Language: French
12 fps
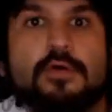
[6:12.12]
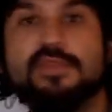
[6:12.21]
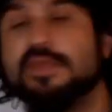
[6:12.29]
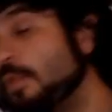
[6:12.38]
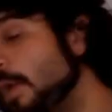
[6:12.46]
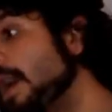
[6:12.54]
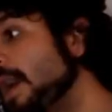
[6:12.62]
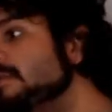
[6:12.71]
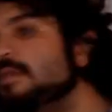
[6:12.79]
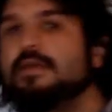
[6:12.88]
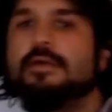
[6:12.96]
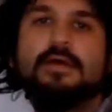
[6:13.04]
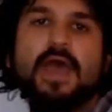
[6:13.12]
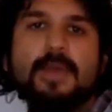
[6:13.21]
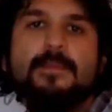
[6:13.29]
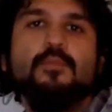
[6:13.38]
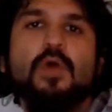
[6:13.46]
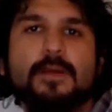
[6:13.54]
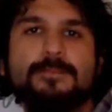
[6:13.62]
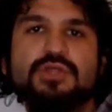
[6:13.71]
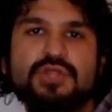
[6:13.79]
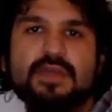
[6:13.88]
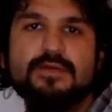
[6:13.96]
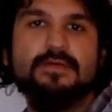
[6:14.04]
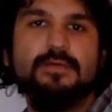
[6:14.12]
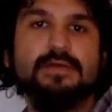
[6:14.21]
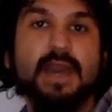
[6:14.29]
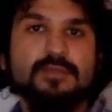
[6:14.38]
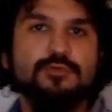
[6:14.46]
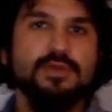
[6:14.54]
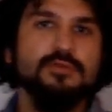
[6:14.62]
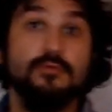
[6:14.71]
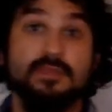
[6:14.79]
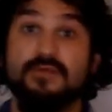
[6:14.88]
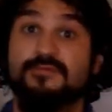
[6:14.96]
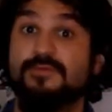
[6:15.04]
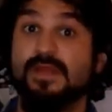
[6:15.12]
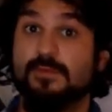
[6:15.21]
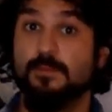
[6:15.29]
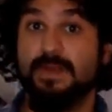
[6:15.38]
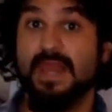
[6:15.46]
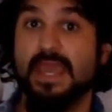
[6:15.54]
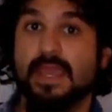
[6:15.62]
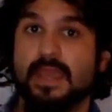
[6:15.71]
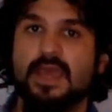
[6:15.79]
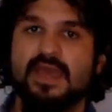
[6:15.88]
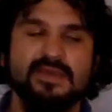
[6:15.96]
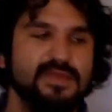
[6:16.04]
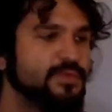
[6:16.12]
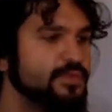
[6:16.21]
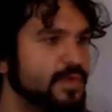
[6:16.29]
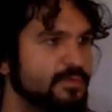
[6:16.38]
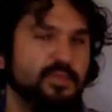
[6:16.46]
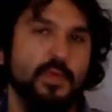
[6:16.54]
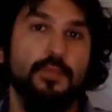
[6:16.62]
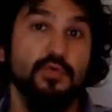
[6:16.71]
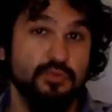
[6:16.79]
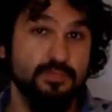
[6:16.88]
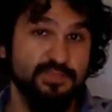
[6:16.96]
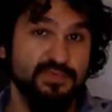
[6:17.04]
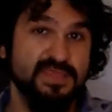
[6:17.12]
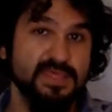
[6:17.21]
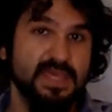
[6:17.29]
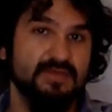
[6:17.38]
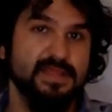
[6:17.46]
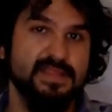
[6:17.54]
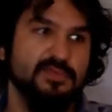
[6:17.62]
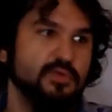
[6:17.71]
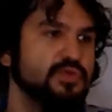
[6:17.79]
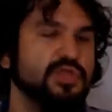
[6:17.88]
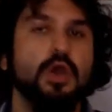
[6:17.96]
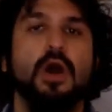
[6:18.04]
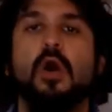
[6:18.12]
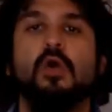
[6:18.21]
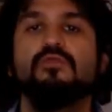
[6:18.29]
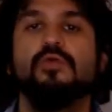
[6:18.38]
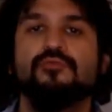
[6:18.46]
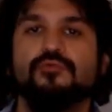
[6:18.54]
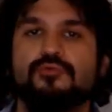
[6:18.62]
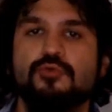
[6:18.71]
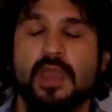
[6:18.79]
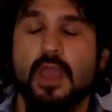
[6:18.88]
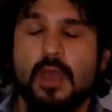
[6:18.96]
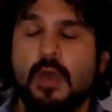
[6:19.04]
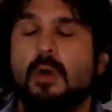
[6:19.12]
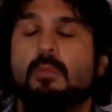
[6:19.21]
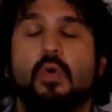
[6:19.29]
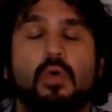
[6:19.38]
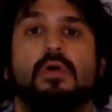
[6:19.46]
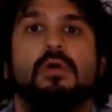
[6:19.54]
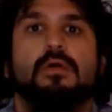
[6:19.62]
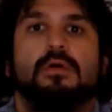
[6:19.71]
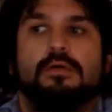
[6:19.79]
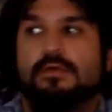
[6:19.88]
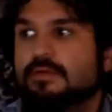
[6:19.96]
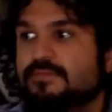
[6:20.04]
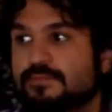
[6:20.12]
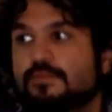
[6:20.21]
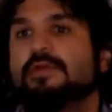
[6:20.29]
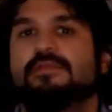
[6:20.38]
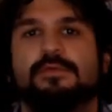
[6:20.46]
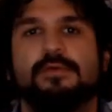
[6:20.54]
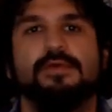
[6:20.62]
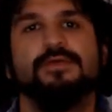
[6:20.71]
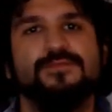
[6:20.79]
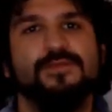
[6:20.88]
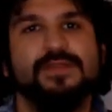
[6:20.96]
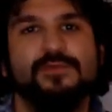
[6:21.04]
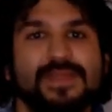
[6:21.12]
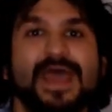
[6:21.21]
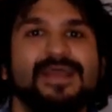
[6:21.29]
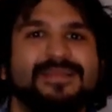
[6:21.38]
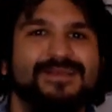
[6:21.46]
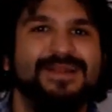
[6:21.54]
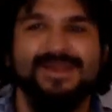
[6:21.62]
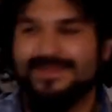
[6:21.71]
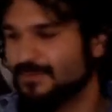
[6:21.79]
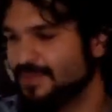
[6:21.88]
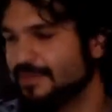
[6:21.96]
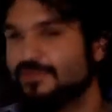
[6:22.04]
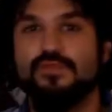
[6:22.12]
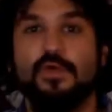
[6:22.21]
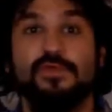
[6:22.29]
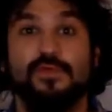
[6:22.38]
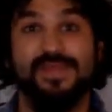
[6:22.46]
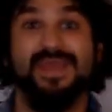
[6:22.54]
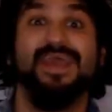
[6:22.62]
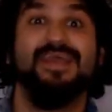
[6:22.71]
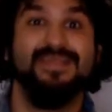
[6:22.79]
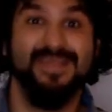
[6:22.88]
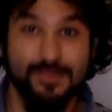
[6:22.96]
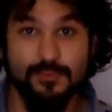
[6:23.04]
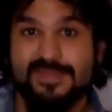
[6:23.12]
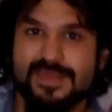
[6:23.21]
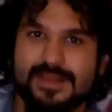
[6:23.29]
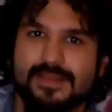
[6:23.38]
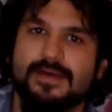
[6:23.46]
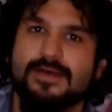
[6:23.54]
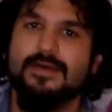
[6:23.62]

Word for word: a aussi droit à des euh, MMORPG euh, gratuits, donc des free-to-play, qui souvent vous proposent une boutique avec des objets en, vente dessus, mais bon, il, faut être, honnête, les objets souvent sont très inutiles.